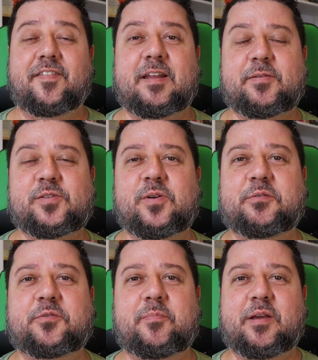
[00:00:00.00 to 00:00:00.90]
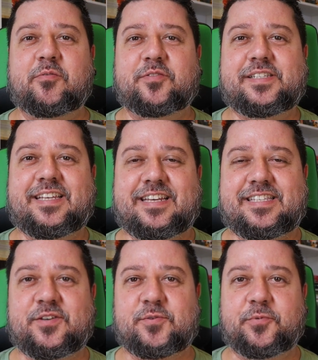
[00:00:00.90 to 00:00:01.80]
Fala pessoal, tudo bem com vocês?
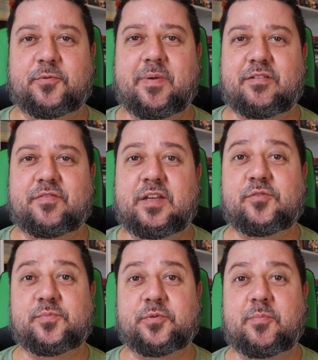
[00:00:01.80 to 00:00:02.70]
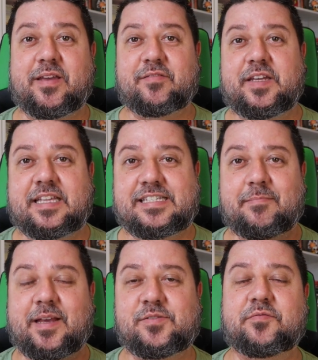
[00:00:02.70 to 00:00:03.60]
Sejam muito bem-vindos, muito bem-vindas a
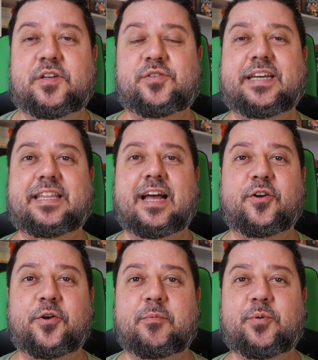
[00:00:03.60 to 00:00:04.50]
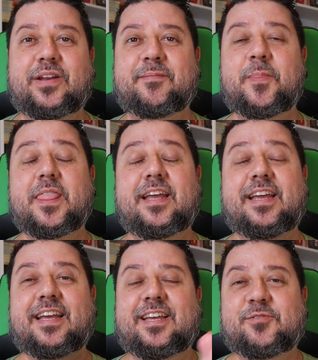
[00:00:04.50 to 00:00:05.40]
mais um vídeo aqui da Acrópole.
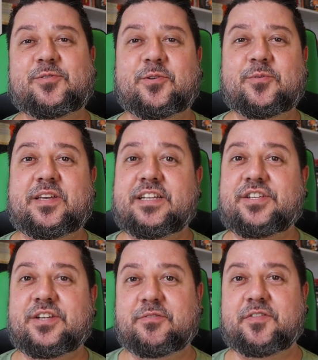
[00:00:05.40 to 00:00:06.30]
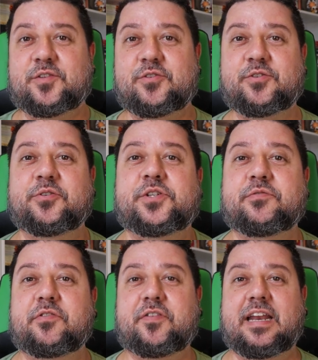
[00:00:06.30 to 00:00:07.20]
Eu sou o Luigi e no vídeo de hoje
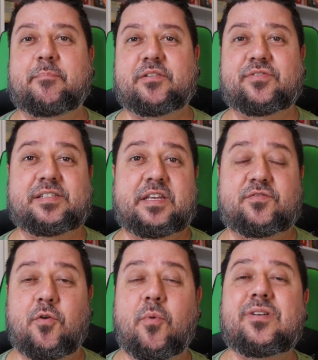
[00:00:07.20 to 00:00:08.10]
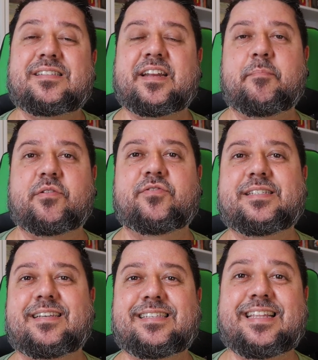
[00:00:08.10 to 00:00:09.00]
eu vou falar para vocês, vou mostrar para
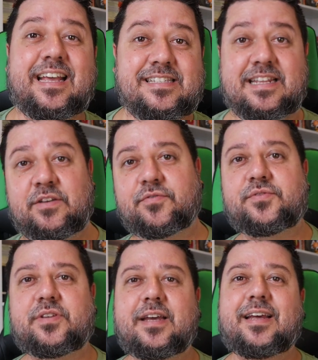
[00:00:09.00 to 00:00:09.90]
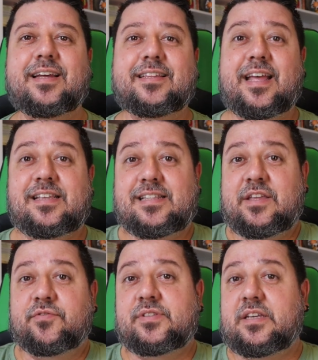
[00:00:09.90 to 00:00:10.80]
vocês 10 livros dez
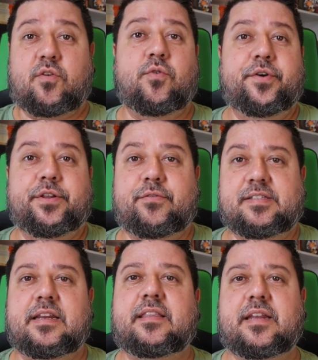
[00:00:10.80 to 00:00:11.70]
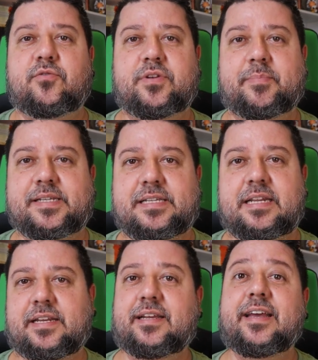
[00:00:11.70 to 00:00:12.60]
livros icônicos da literatura
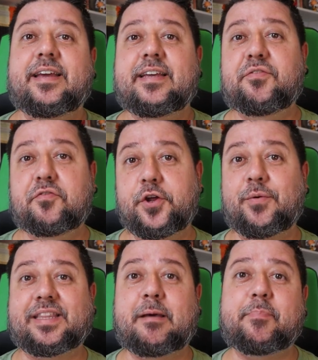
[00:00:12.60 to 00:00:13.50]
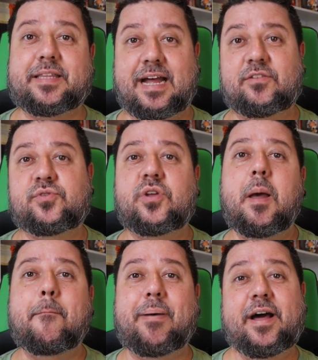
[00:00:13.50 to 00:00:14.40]
brasileira que foram adaptados
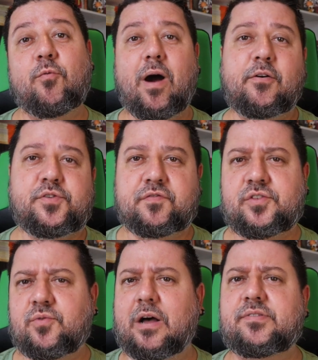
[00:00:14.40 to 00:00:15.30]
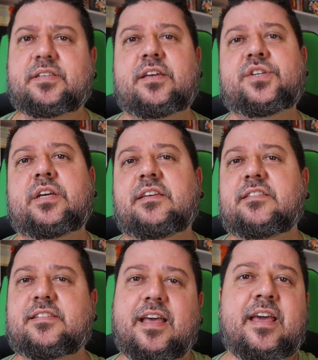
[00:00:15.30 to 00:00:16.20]
para o audiovisual, seja
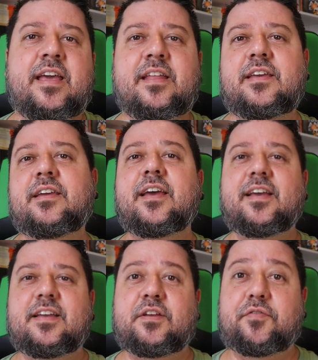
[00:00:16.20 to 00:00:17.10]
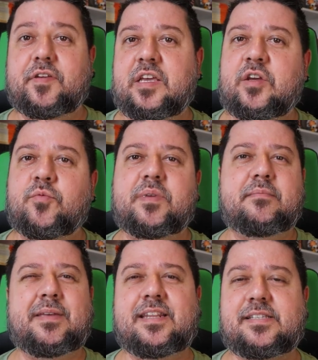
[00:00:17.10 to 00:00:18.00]
em série, em
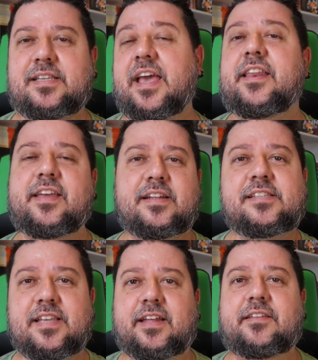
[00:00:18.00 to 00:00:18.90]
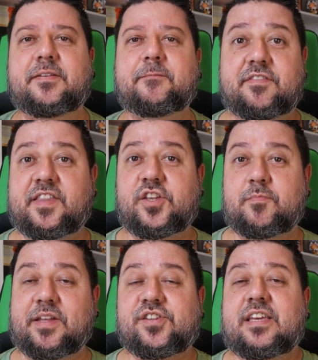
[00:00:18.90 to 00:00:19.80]
filme, minissérie, etc.
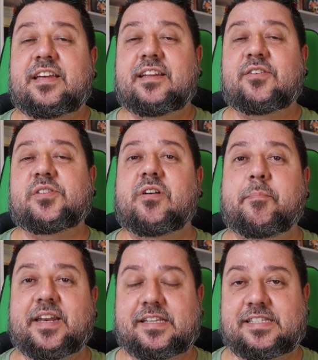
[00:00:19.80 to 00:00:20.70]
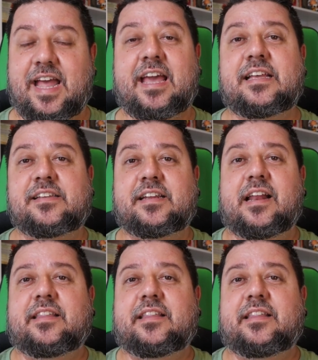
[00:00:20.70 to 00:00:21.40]
Evidentemente que não são apenas 10, né?